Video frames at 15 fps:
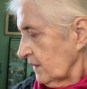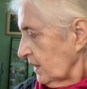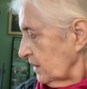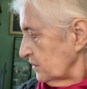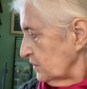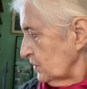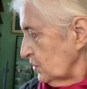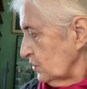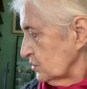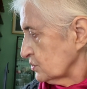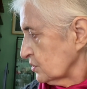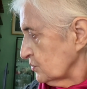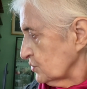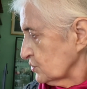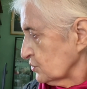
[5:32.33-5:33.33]
molto
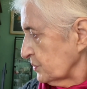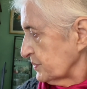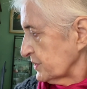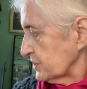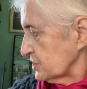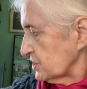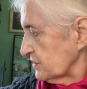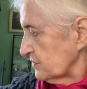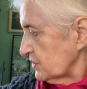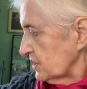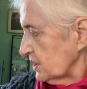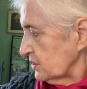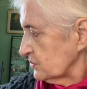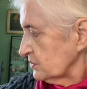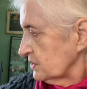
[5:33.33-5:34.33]
molto piacevole
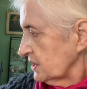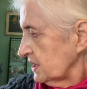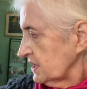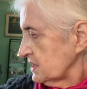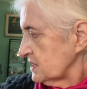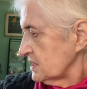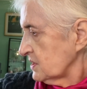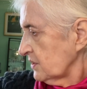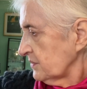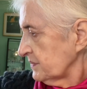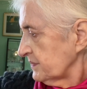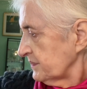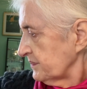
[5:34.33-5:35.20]
all'utilizzo.